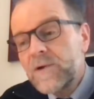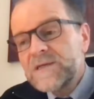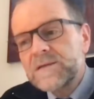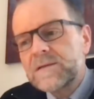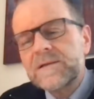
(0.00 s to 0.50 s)

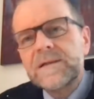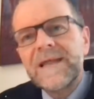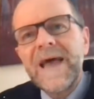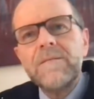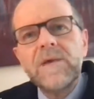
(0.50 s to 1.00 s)
Questi
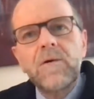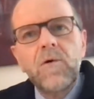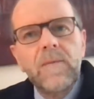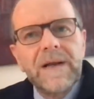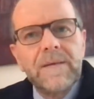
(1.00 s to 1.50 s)
temi
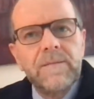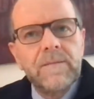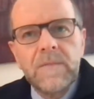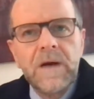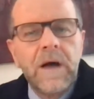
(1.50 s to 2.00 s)
come la
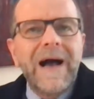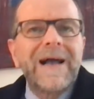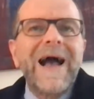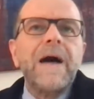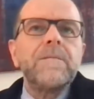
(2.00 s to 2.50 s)

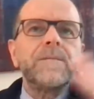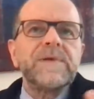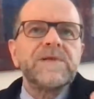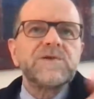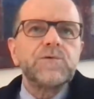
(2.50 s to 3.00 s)

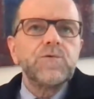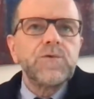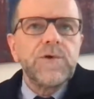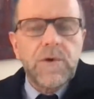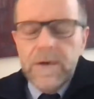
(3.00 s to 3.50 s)
campi di
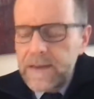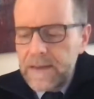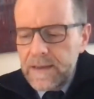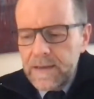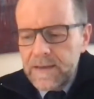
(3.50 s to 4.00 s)
studio
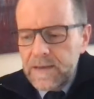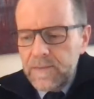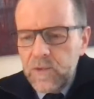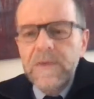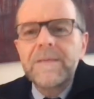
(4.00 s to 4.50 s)
e
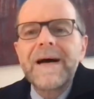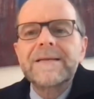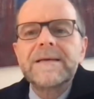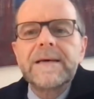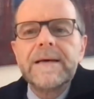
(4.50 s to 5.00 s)

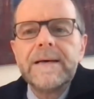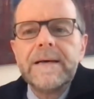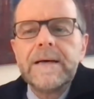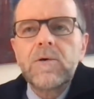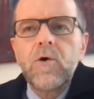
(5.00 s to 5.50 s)
problematiche
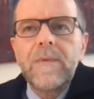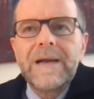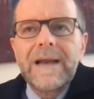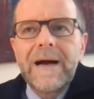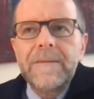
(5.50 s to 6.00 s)
come
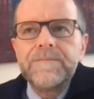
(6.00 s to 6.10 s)
la,